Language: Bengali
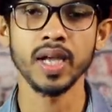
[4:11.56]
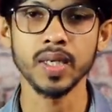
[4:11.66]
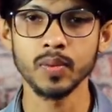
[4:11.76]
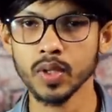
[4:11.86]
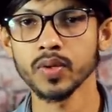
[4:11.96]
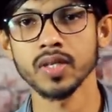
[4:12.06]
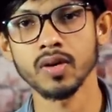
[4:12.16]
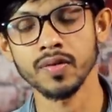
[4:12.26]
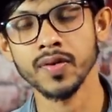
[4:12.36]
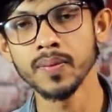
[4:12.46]
এটা মোটামুটি
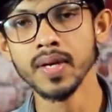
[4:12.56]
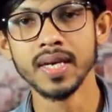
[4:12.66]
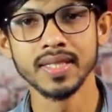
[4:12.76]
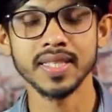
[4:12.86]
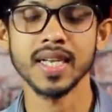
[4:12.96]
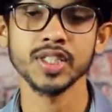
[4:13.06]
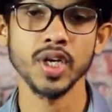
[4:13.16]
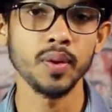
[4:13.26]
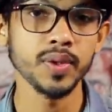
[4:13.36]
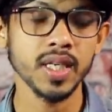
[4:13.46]
কনফার্ম যে তার তারা
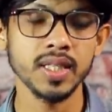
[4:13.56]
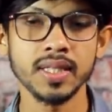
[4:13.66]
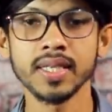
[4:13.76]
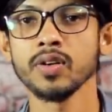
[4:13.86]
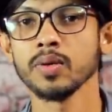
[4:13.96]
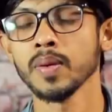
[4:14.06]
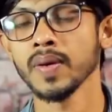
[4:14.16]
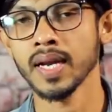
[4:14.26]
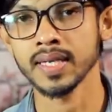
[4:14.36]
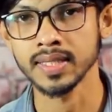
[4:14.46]
শাওমির সাথে থেকে ওইভাবে
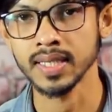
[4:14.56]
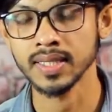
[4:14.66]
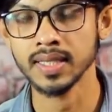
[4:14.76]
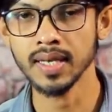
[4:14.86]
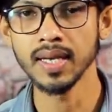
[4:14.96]
আর আসতে যাচ্ছে না